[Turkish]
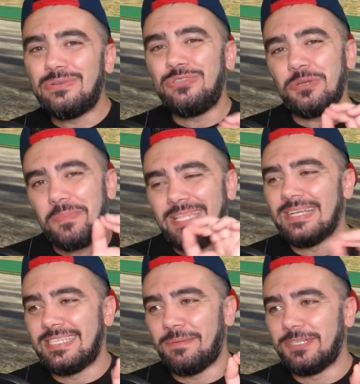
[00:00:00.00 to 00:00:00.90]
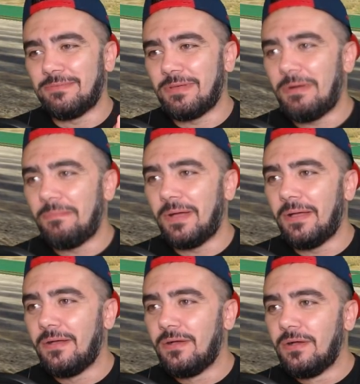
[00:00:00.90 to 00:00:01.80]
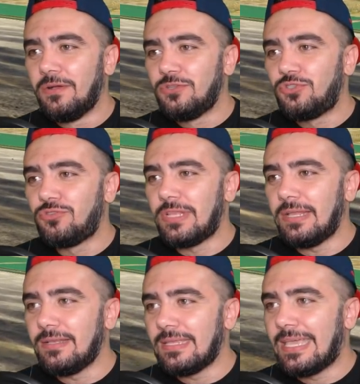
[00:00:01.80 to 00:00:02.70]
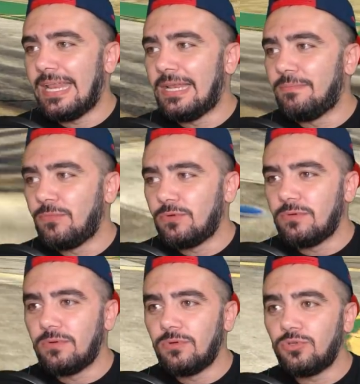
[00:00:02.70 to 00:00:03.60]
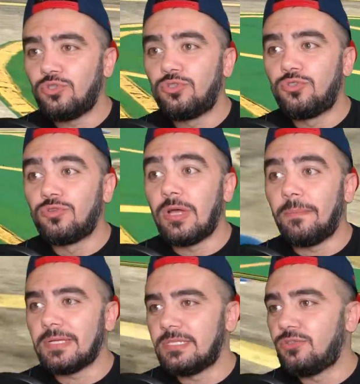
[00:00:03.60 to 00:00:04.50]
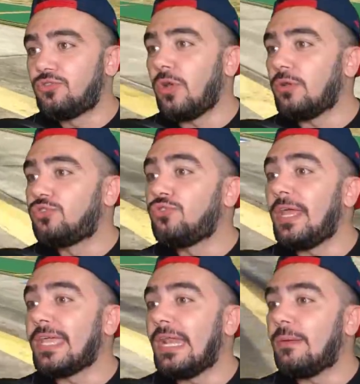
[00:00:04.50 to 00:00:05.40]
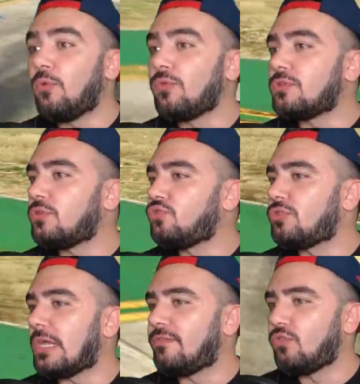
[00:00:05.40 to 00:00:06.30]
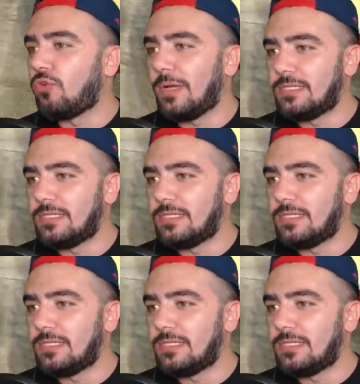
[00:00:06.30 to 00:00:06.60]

Küçük bir test yapacağım tamam mı? Şuradan gelelim şuradan bas. Şu, şuraya gelelim ondan sonra şu tarafa doğru